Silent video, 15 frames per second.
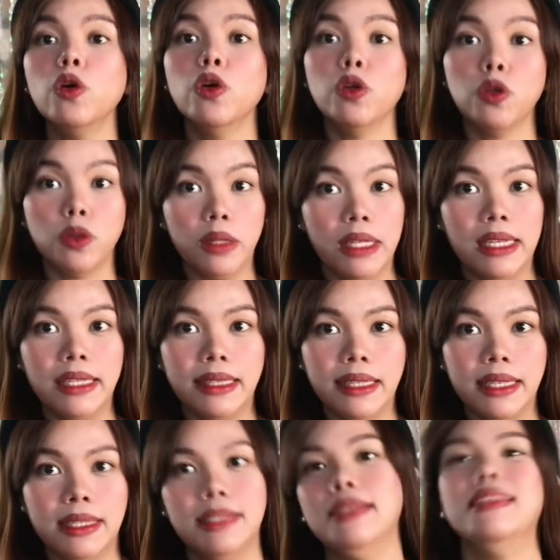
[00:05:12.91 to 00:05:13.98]

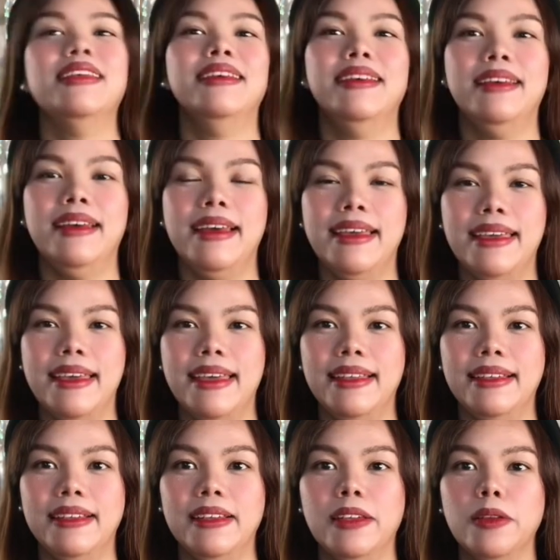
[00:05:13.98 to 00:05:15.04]
utilities. Ayan.